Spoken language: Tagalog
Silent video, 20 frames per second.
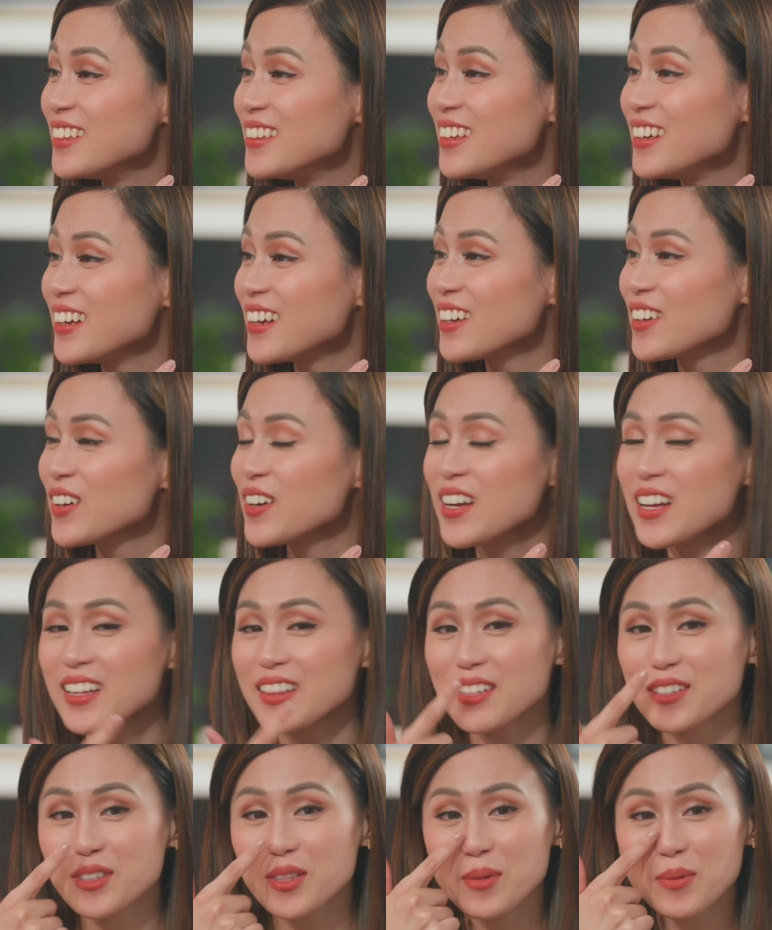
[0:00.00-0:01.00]
na din kayo.
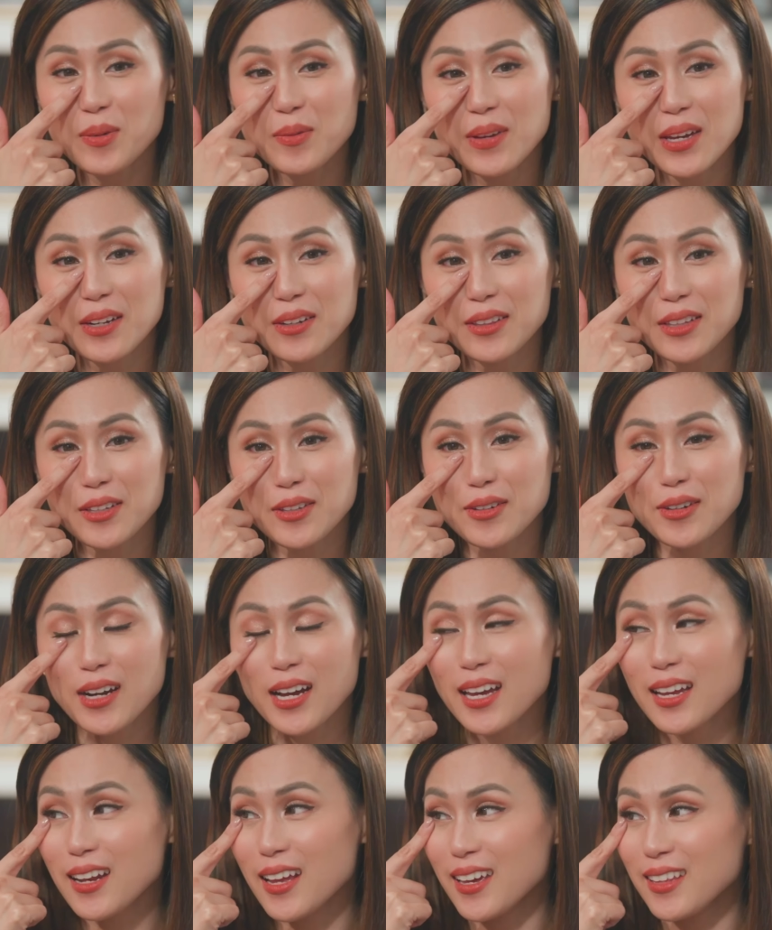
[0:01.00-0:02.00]
Tapos di ba meron din yung
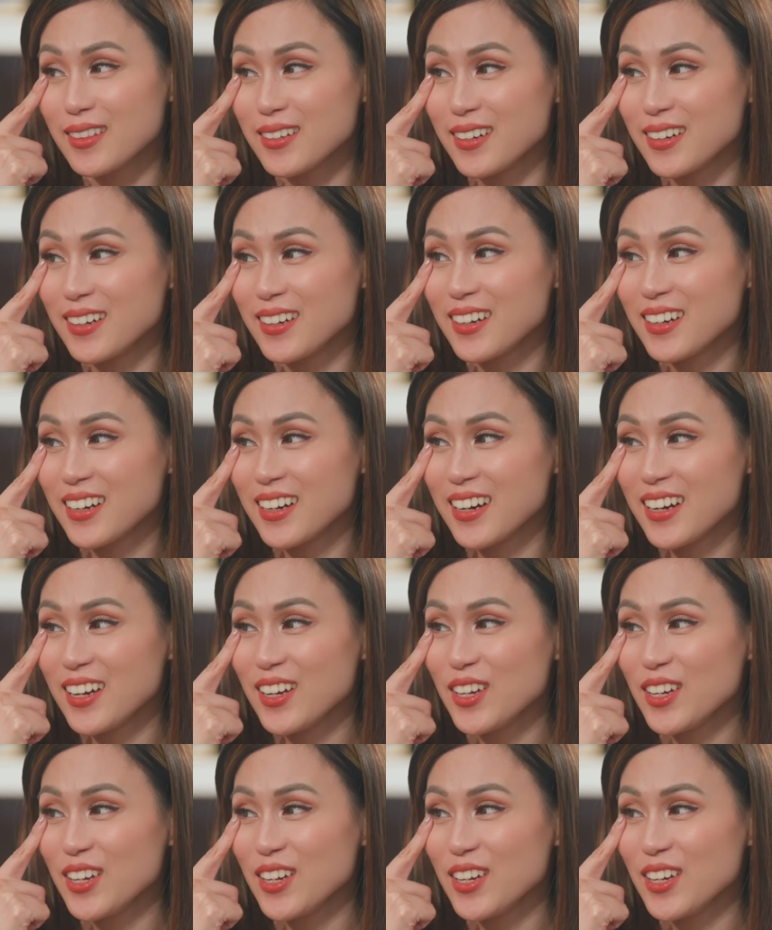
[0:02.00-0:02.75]
eyeliner? Mm.